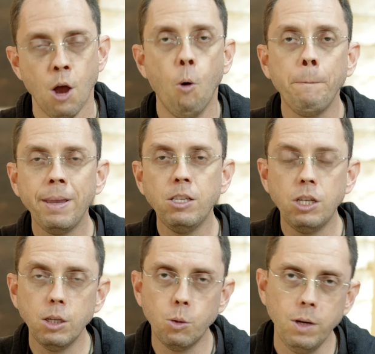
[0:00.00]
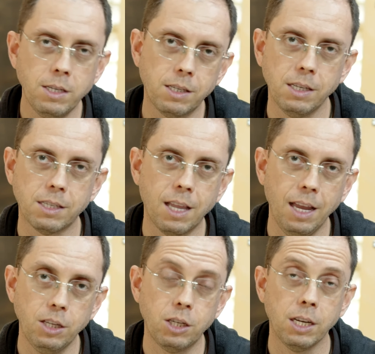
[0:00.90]
Um pedido
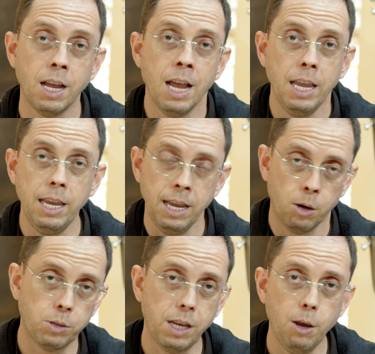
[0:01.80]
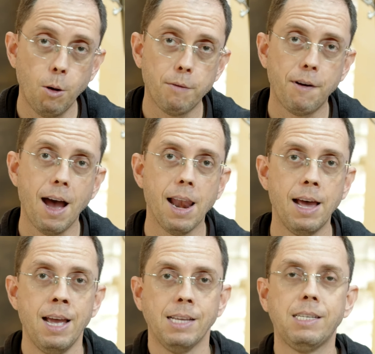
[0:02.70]
insistente e o Senhor fala:
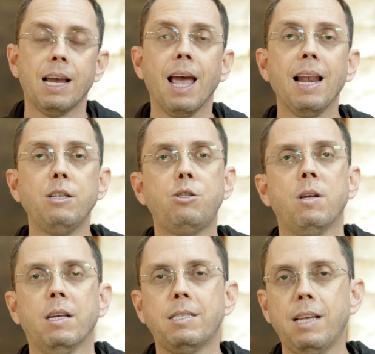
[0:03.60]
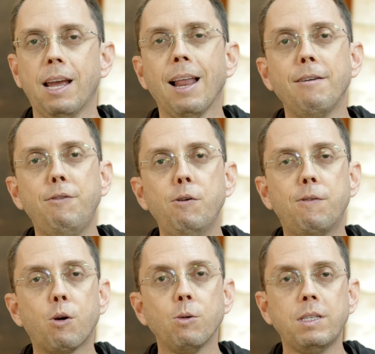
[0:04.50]
se aquela, se aquela
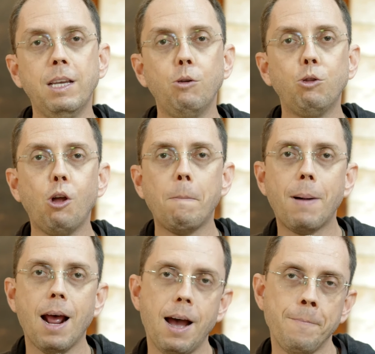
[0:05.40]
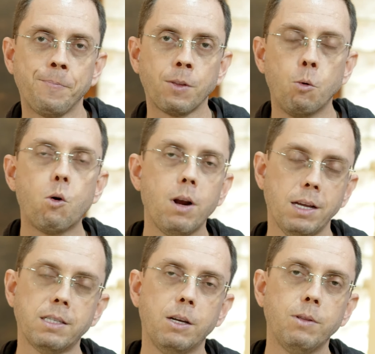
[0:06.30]
viúva conseguiu dobrar o
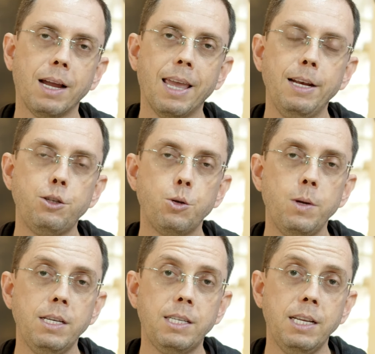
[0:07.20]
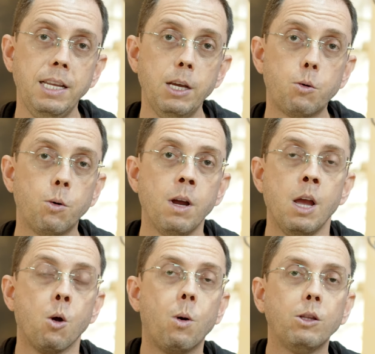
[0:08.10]
coração daquele juiz iníquo,
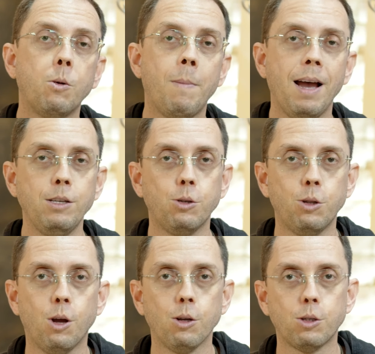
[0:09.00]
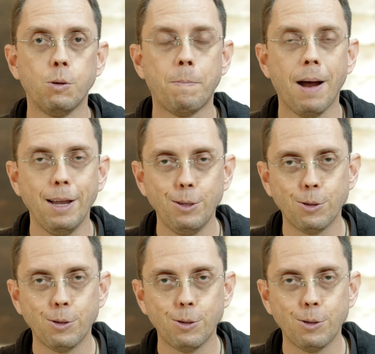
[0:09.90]
quanto mais o nosso Pai do